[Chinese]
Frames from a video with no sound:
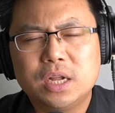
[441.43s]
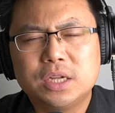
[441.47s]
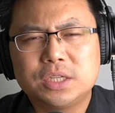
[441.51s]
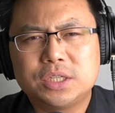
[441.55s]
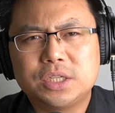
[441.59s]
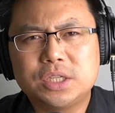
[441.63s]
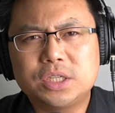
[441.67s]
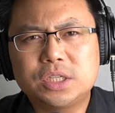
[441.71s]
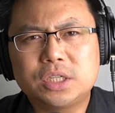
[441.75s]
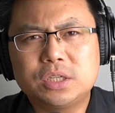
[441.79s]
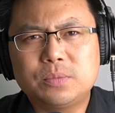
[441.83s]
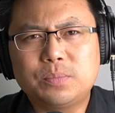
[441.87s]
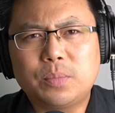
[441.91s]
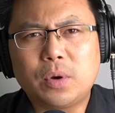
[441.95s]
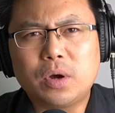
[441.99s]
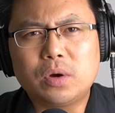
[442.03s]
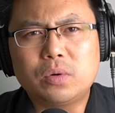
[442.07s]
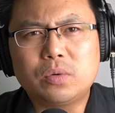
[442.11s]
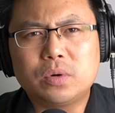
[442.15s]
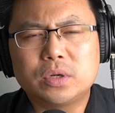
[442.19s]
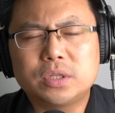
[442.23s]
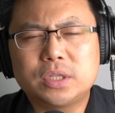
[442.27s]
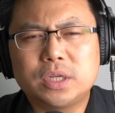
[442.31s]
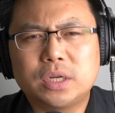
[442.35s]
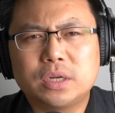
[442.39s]
其实包
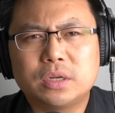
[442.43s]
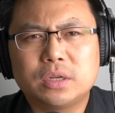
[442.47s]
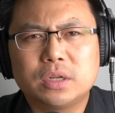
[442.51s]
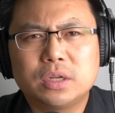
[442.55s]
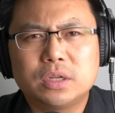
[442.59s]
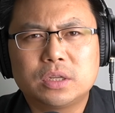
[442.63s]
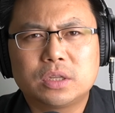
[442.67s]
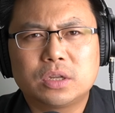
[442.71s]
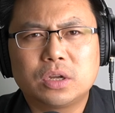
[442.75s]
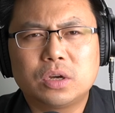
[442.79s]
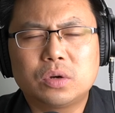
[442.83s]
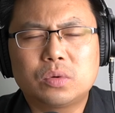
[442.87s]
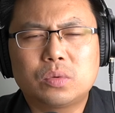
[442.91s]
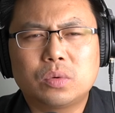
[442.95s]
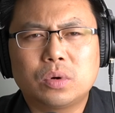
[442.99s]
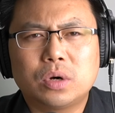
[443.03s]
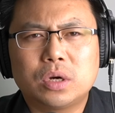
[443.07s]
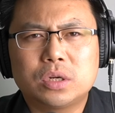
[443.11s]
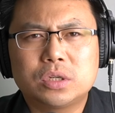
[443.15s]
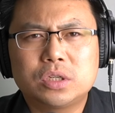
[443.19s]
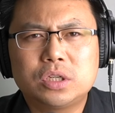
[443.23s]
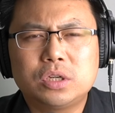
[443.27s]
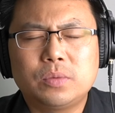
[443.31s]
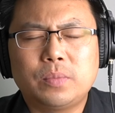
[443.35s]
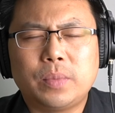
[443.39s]
括像德
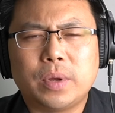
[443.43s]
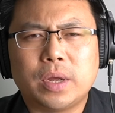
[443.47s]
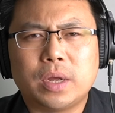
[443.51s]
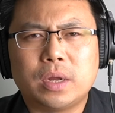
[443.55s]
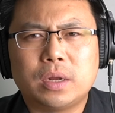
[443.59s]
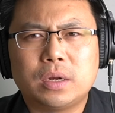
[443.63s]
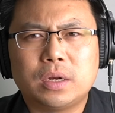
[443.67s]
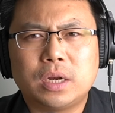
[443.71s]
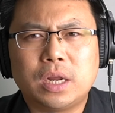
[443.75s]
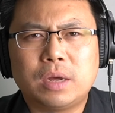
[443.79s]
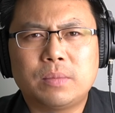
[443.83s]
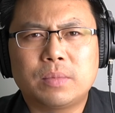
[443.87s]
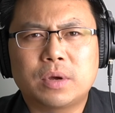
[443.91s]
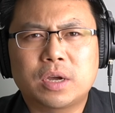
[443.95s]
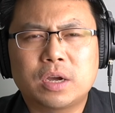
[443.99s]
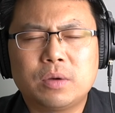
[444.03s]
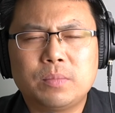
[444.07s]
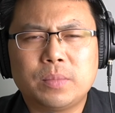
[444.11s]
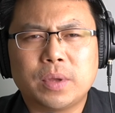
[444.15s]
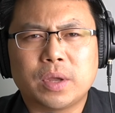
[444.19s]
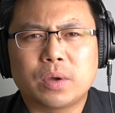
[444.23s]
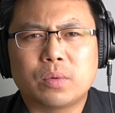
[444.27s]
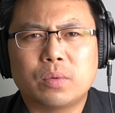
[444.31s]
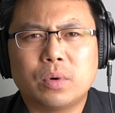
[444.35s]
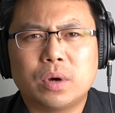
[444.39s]
国、日本，那和
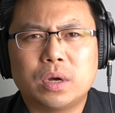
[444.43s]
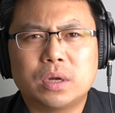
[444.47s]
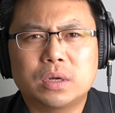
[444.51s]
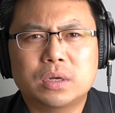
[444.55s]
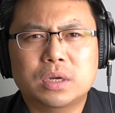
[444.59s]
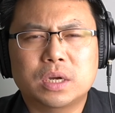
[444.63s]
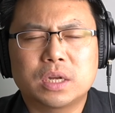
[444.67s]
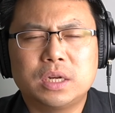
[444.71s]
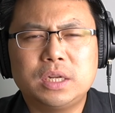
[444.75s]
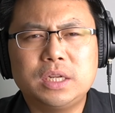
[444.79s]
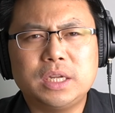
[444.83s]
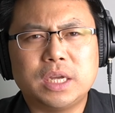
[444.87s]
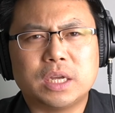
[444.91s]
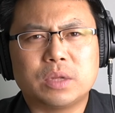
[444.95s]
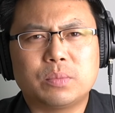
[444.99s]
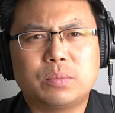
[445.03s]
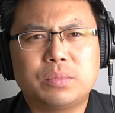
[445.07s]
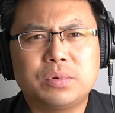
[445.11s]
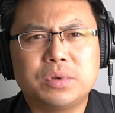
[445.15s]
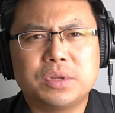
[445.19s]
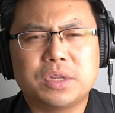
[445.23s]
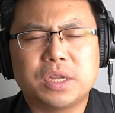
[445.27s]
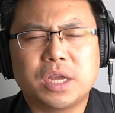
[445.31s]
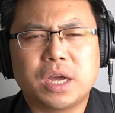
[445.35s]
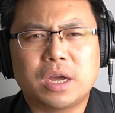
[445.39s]
美国可能也
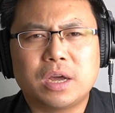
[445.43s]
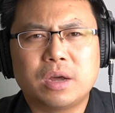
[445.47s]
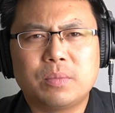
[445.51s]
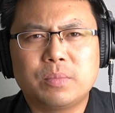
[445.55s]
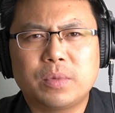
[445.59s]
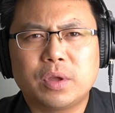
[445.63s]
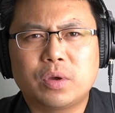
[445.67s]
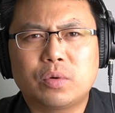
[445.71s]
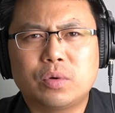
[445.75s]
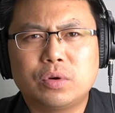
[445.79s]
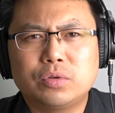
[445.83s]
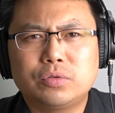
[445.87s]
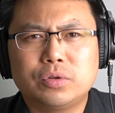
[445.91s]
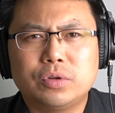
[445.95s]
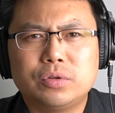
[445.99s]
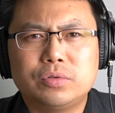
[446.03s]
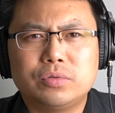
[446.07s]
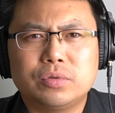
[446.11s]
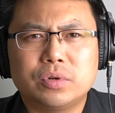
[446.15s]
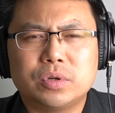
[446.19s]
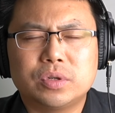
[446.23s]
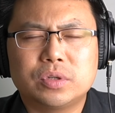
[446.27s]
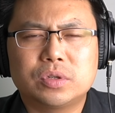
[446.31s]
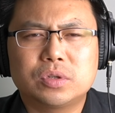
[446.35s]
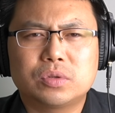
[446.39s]
不一样啊，美国选举
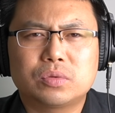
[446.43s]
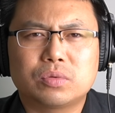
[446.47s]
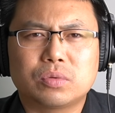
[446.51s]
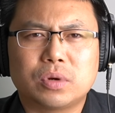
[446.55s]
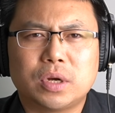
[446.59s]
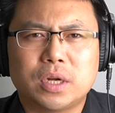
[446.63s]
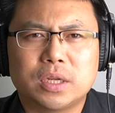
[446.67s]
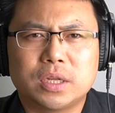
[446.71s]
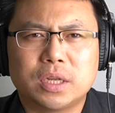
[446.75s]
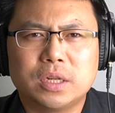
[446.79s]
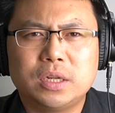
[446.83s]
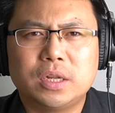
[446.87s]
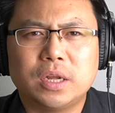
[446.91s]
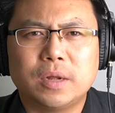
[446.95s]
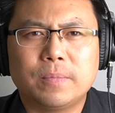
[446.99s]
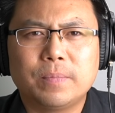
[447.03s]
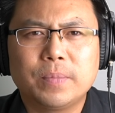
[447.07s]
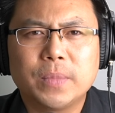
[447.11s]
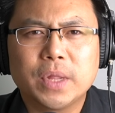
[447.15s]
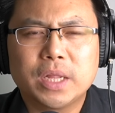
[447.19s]
人制度啊等等。